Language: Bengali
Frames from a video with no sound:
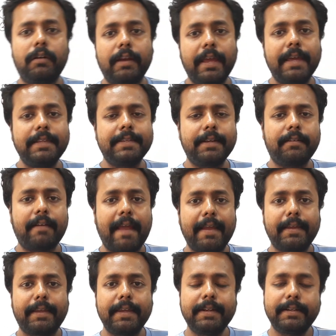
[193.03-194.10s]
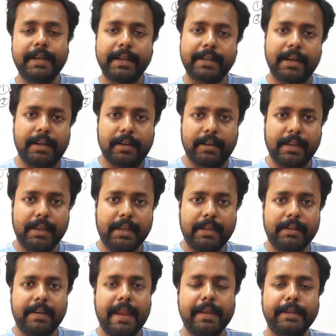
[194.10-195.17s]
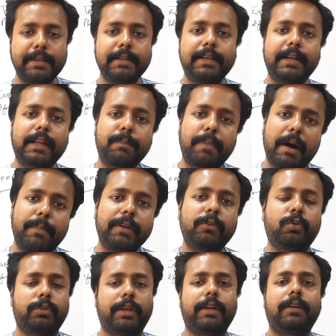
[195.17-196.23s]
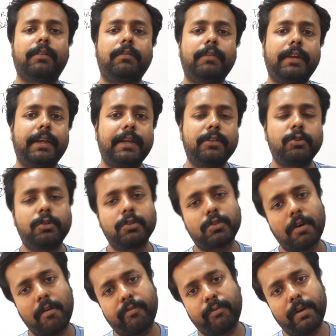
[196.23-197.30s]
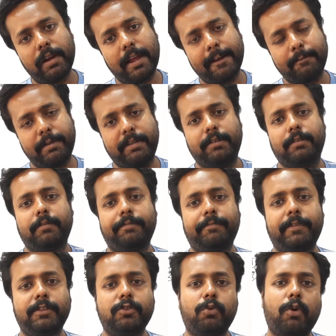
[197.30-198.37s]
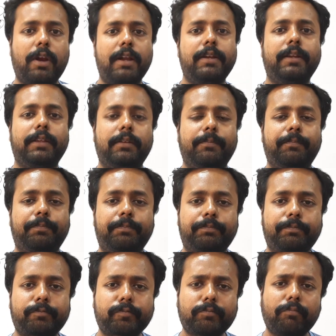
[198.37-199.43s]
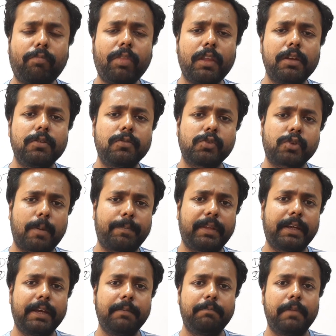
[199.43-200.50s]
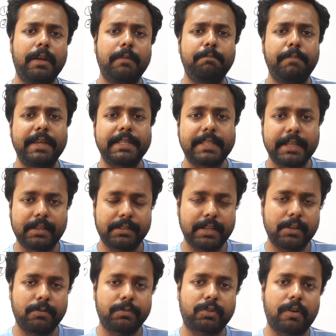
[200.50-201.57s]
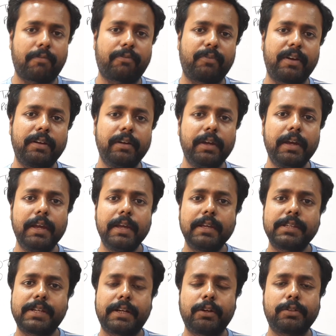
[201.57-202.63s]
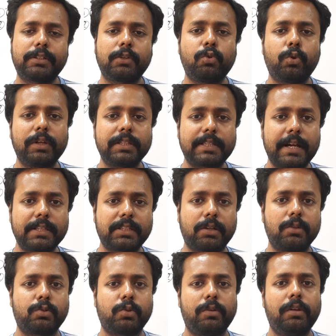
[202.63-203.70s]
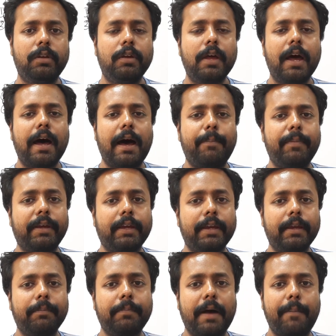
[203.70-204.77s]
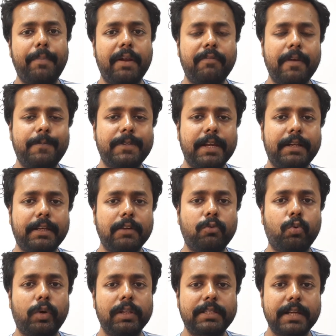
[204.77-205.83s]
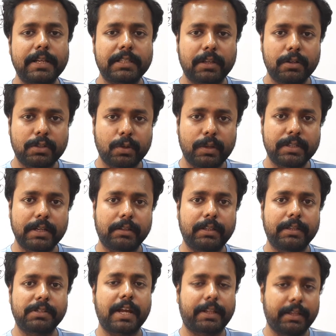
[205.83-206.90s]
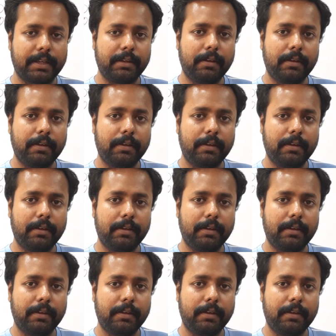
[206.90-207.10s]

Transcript: এই যে র্যাঙ্কিং ডেটা এই র্যাঙ্কিং ডেটা পাবেন কোথায় এর জন্য সফটওয়্যার লাগবেই কিছু করার নেই সব থেকে বেসিক যে সফটওয়্যার সেটা হচ্ছে গুগল সার্চ কনসোল আপনাকে আপনার ওয়েবসাইটকে গুগল সার্চ কনসোলের সাথে সাথে